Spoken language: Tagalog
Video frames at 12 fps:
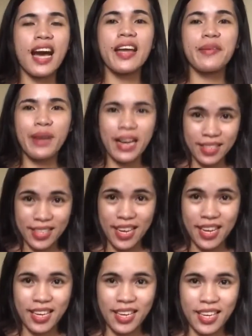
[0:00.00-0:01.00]
the
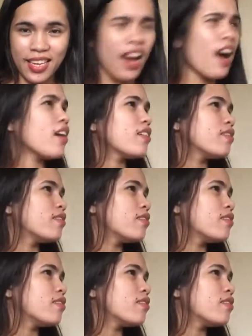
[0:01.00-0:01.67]
unboxing. Ah?